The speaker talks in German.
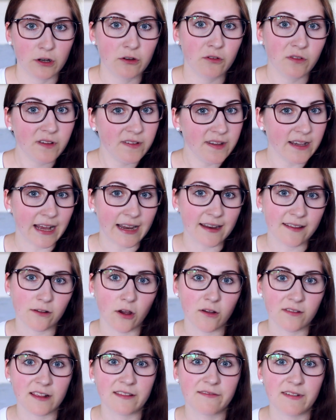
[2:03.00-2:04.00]
oder du siehst ja gar nicht so
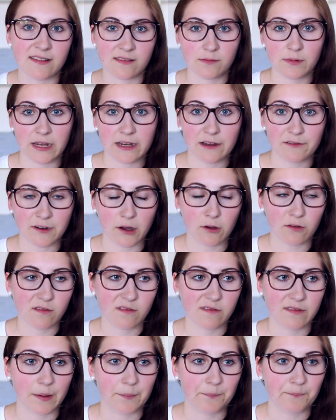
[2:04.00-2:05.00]
aus, als wärst du mit einer Frau
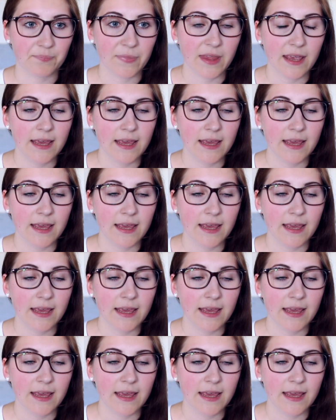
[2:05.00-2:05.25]
zusammen.